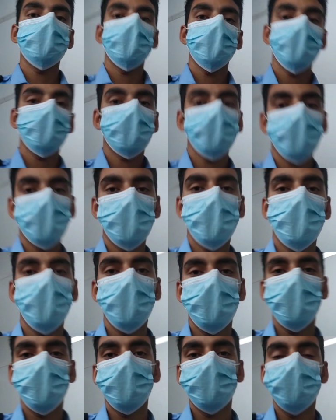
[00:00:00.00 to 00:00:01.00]
मैं आपको अपना
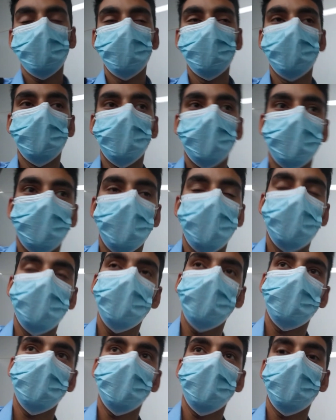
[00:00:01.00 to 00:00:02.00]
ड्यूटी के टाइम पे
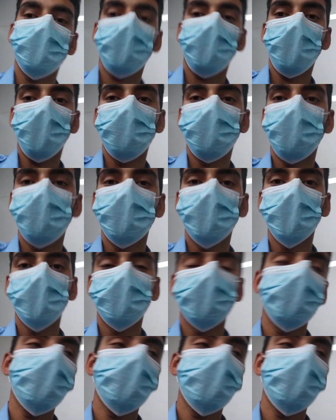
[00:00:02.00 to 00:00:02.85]
अपना कैबिन बताता